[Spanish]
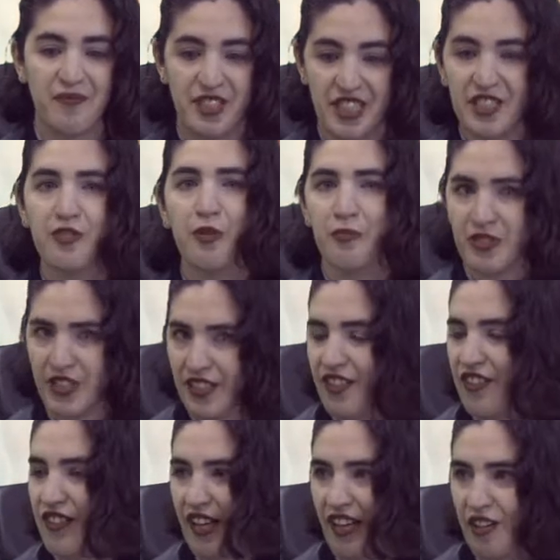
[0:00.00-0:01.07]
sí,
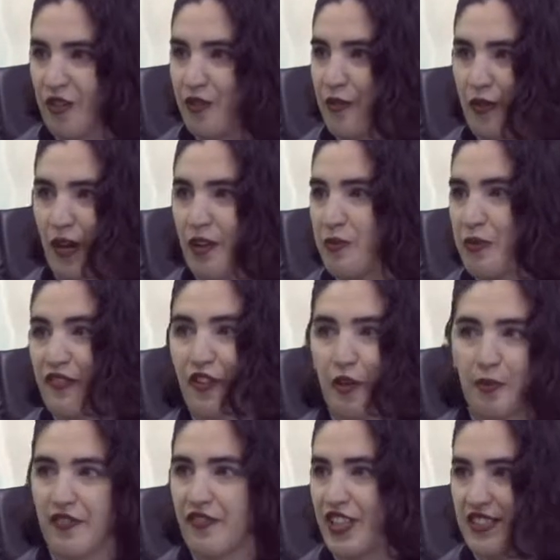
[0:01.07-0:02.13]
subsidios y algo, alguna
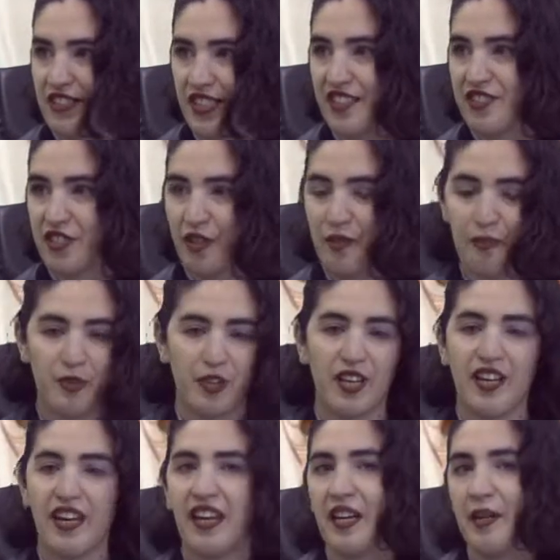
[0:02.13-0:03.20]
forma de financiación,
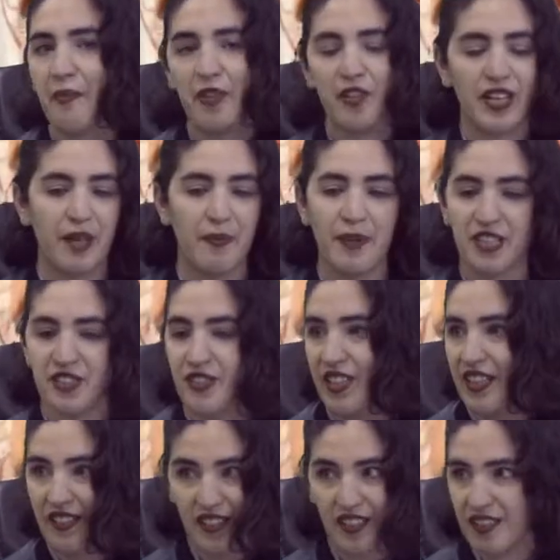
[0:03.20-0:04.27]
porque queremos que las personas
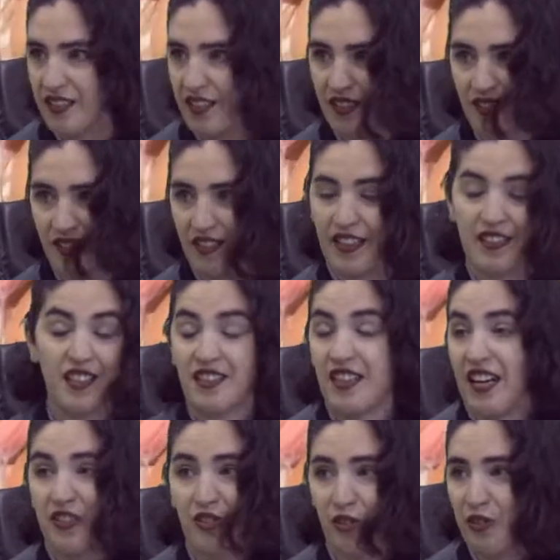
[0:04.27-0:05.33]
que tienen este, este
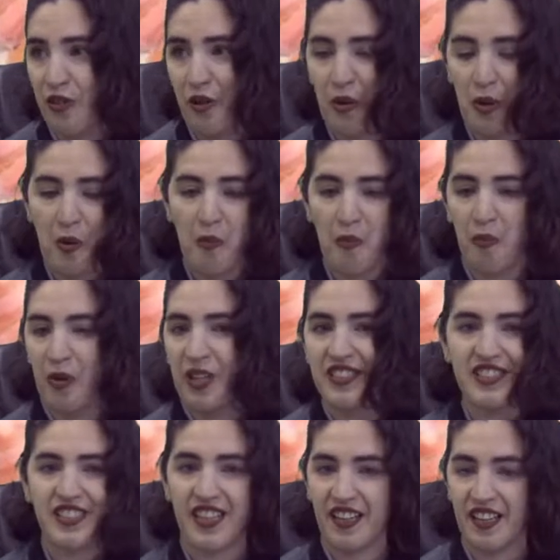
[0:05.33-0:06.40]
trastorno
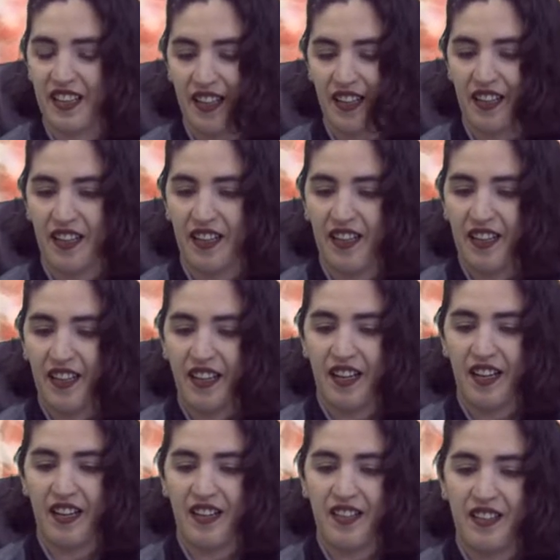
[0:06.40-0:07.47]
puedan llegar a,
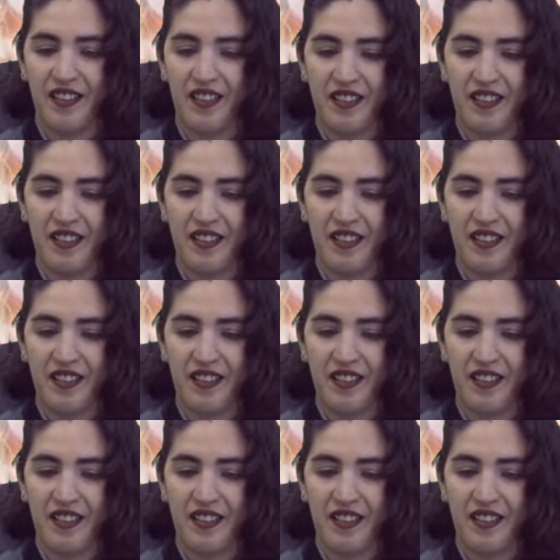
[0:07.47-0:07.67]
a,